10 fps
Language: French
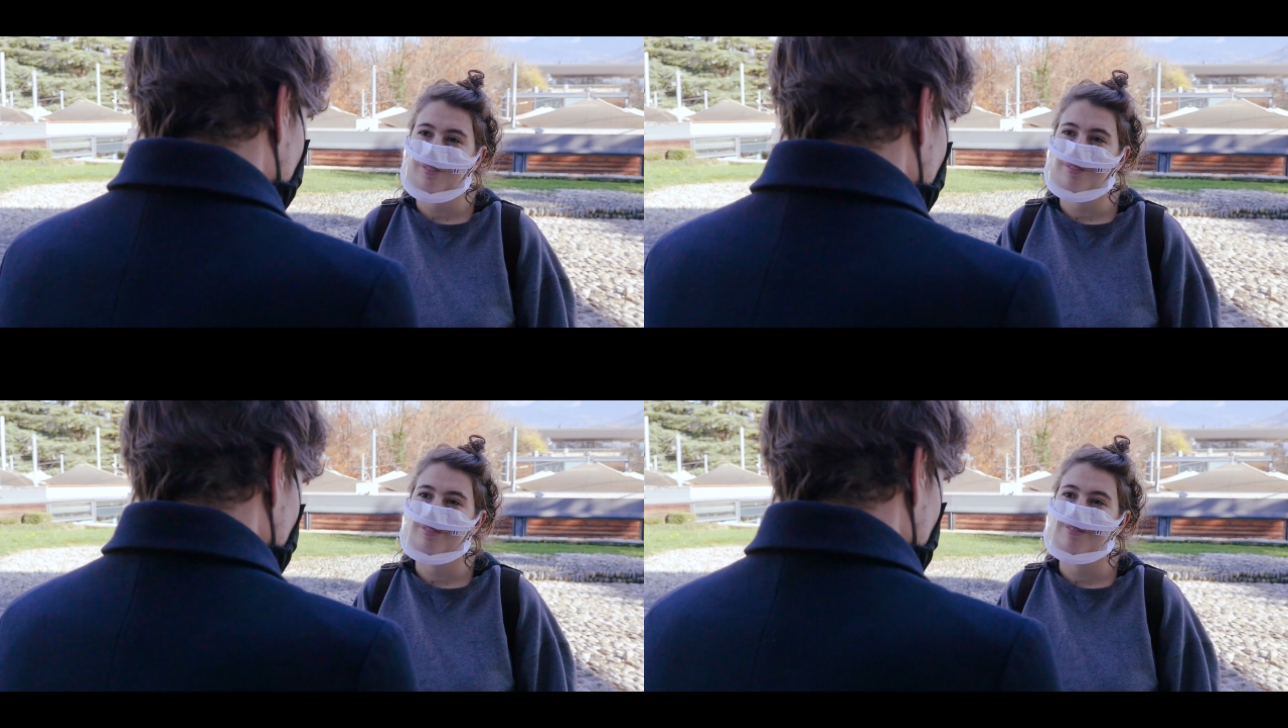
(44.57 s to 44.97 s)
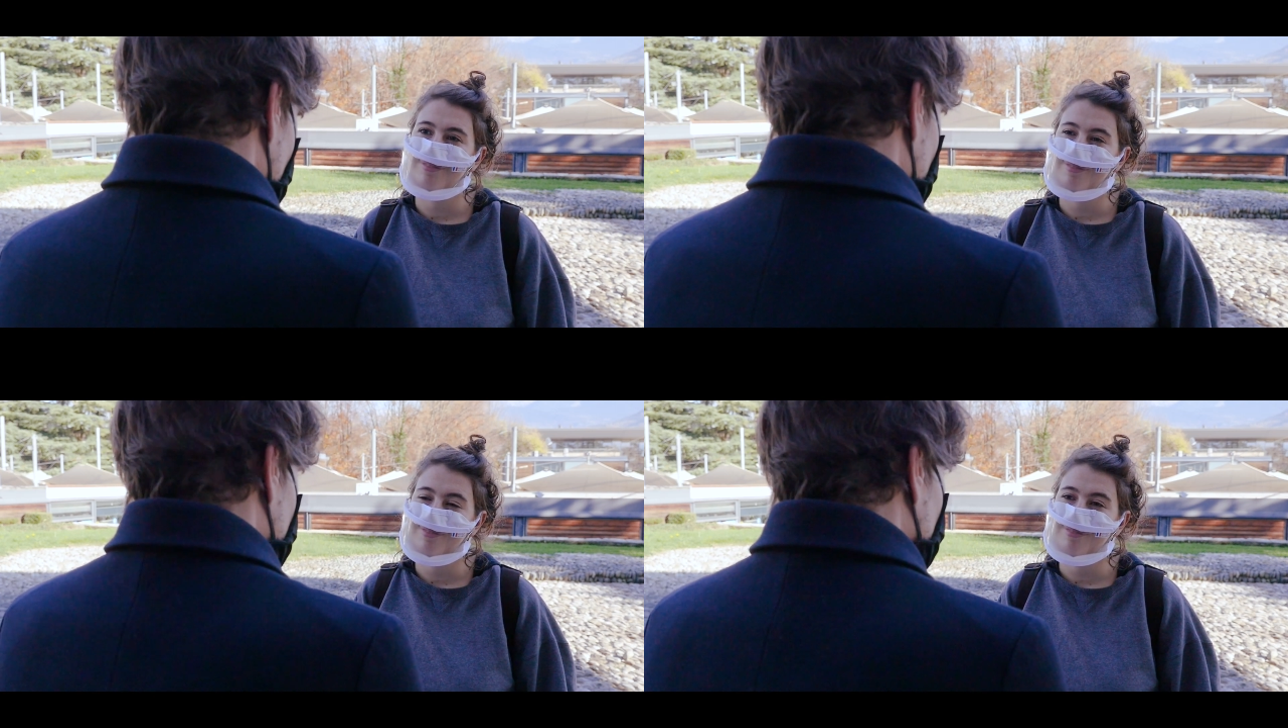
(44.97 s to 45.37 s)
une
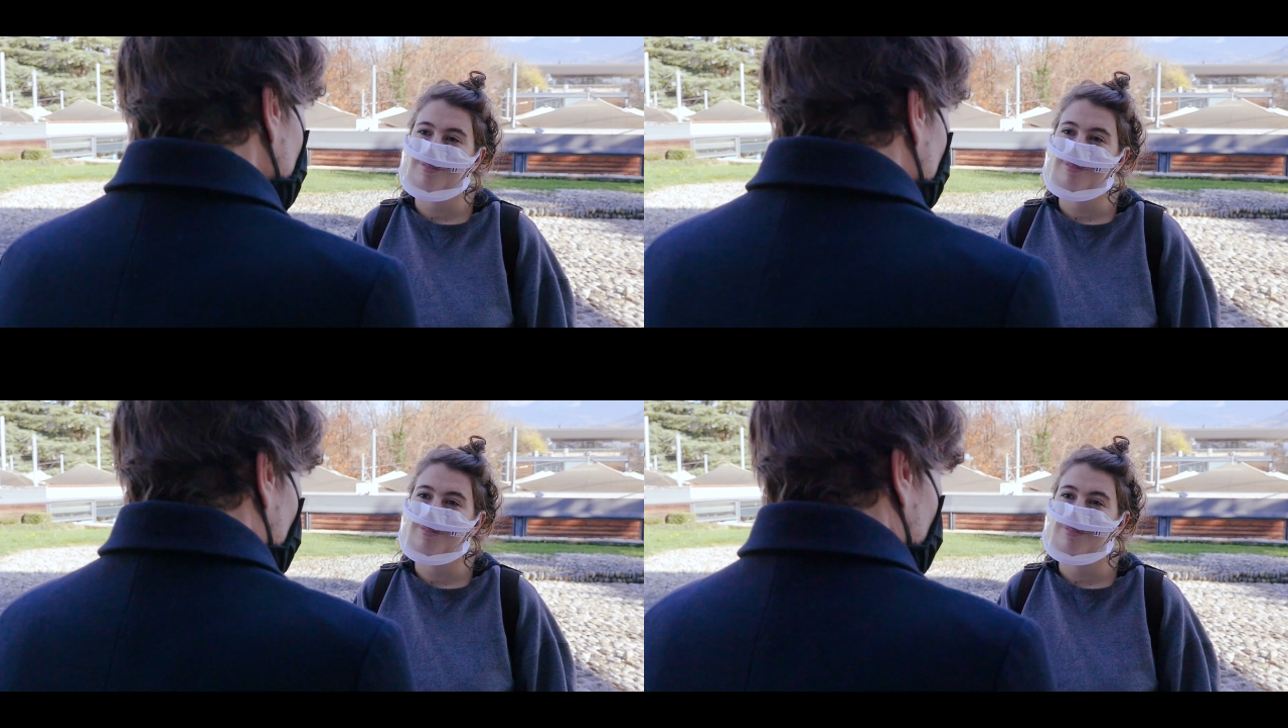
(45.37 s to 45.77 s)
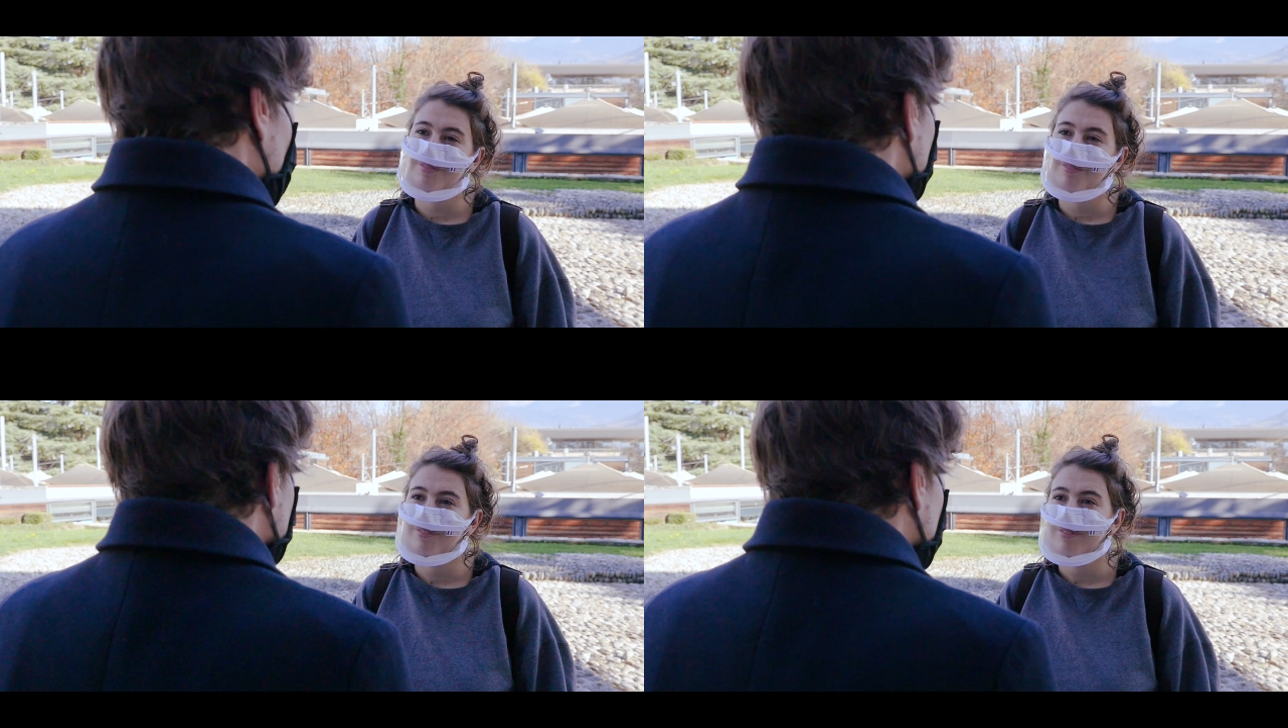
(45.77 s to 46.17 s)
vie réussie
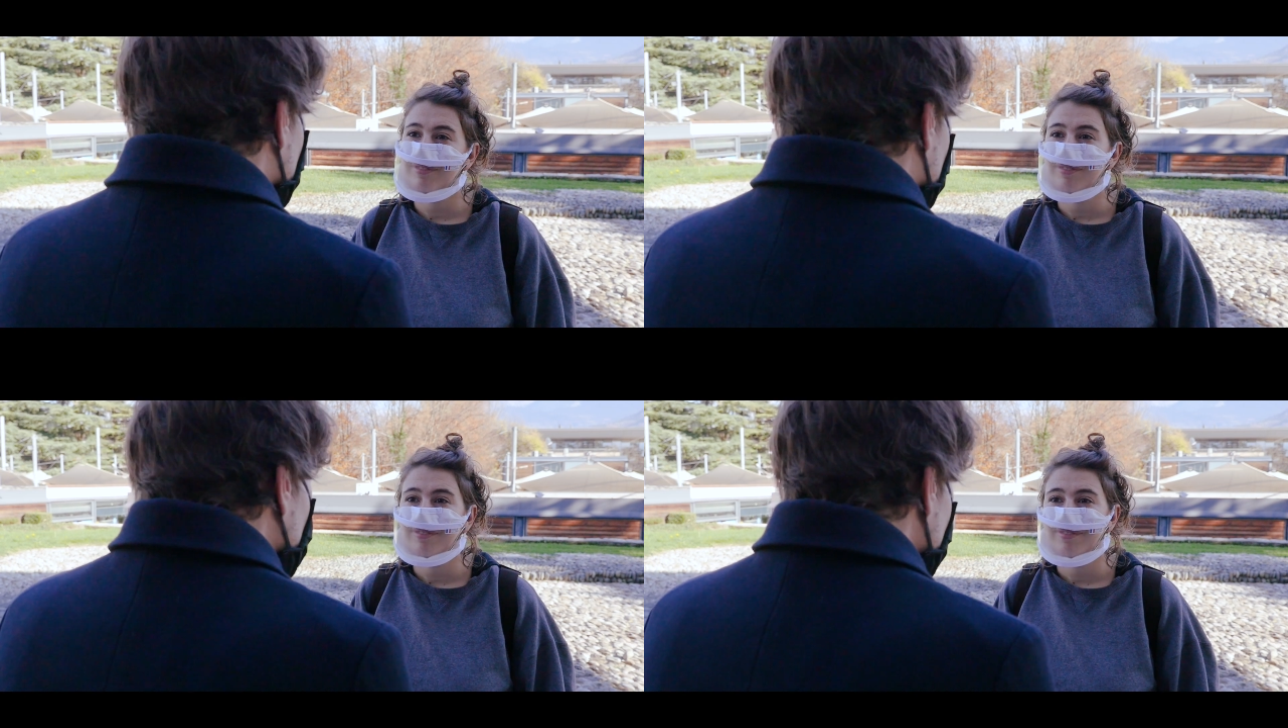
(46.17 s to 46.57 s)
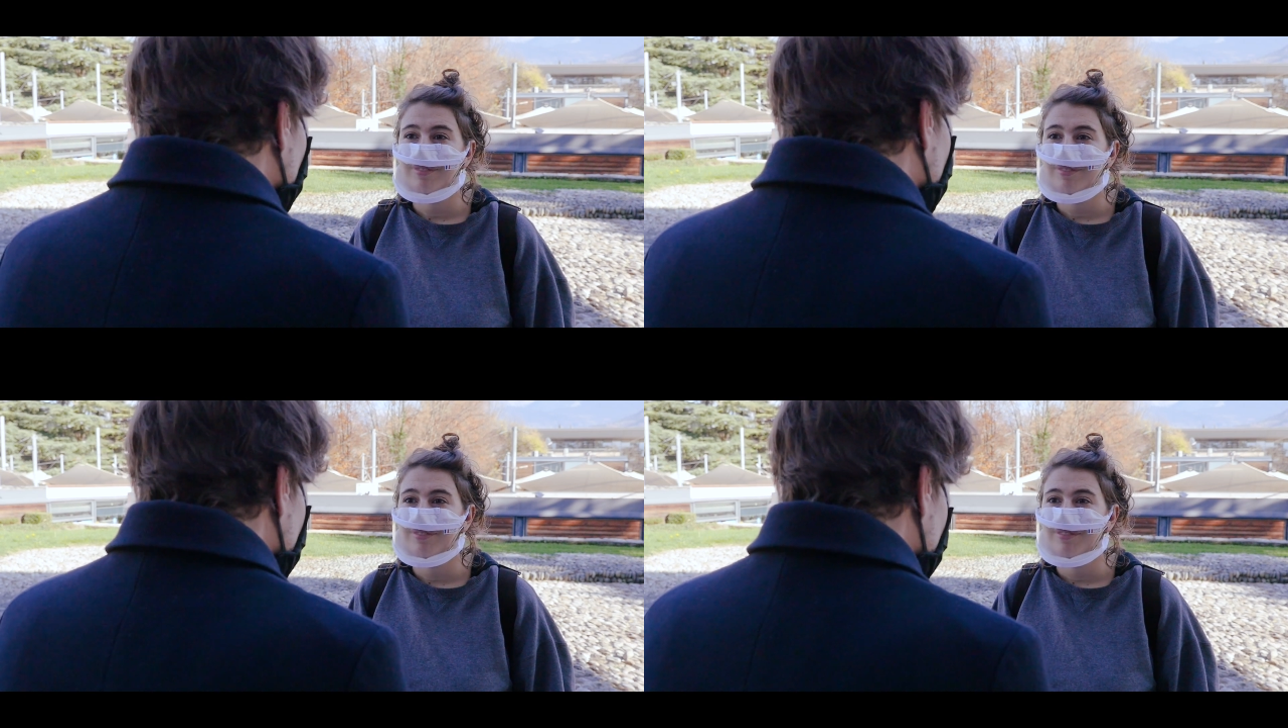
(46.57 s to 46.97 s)
sur les sites
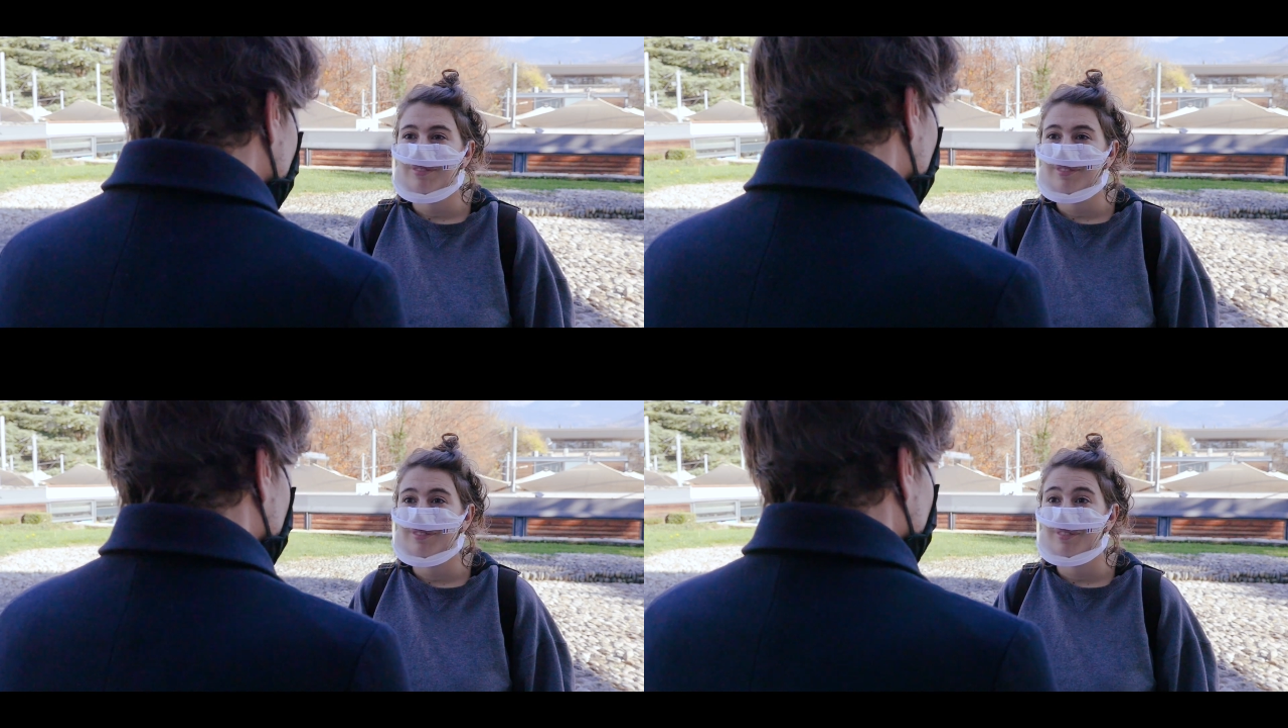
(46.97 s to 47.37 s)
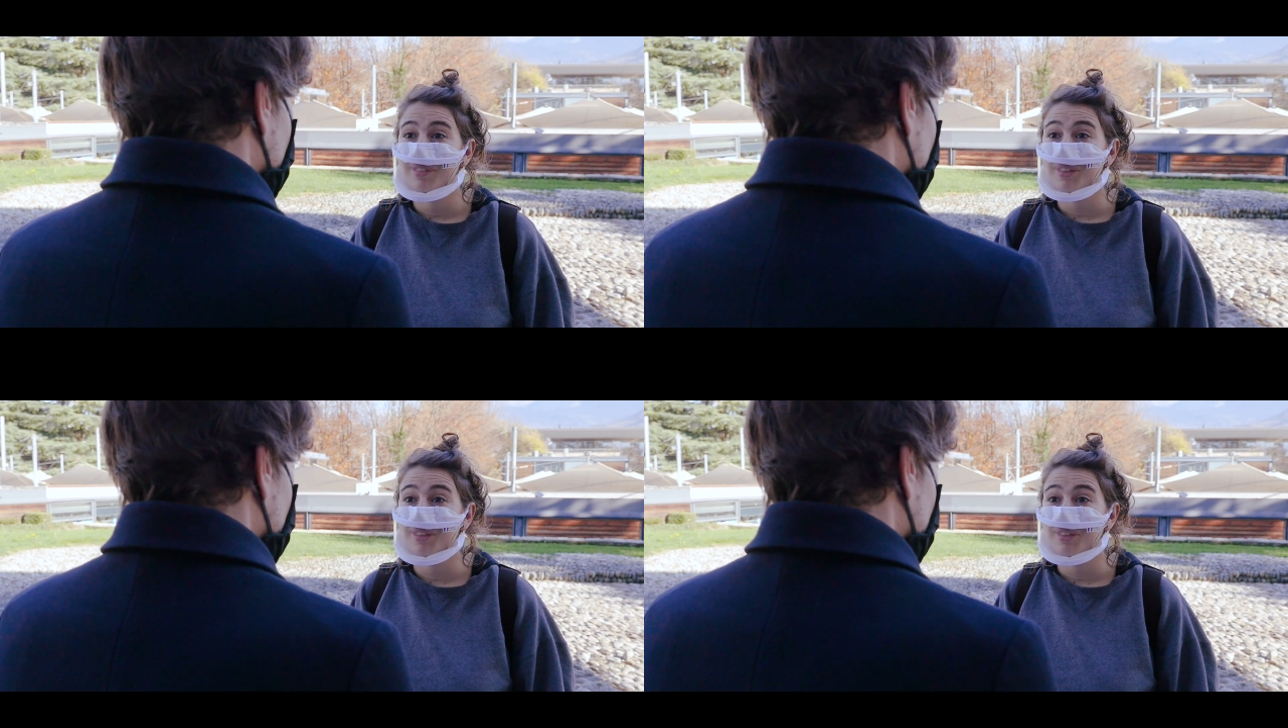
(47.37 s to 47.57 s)
universitaires grenoblois.